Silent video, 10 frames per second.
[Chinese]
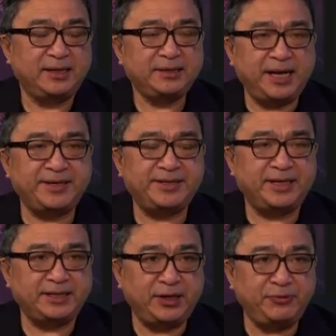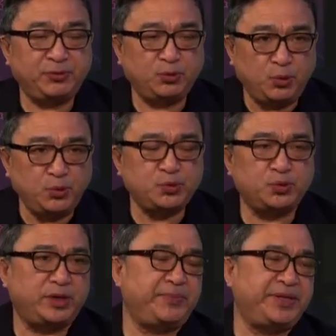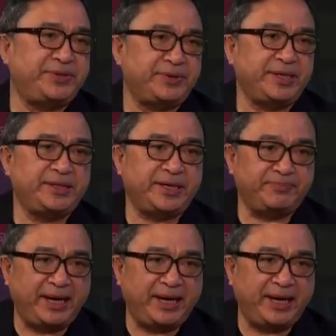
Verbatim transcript: 但是呢，对于多数的民众来讲，